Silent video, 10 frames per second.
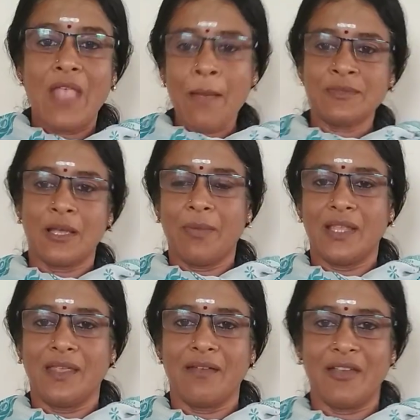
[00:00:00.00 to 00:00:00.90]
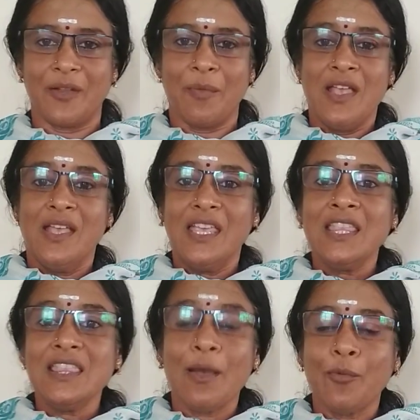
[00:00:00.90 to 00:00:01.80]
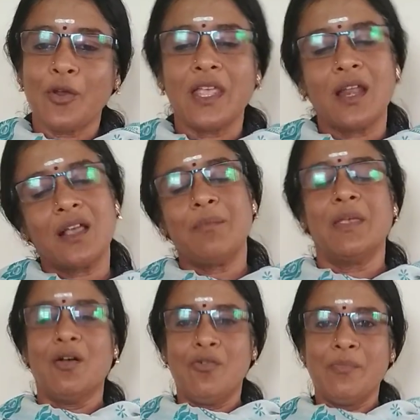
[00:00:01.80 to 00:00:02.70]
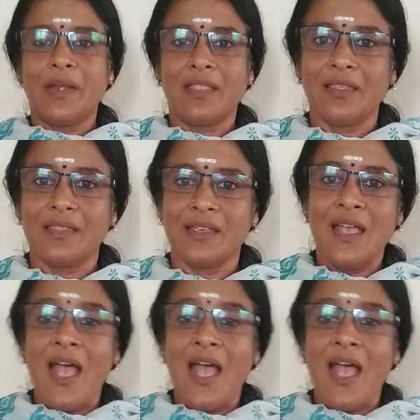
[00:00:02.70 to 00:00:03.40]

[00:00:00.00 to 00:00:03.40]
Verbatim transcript: நாம் சம்பாதிக்க வேண்டும் இந்த முறை எனக்கு மிகவும் பிடித்தது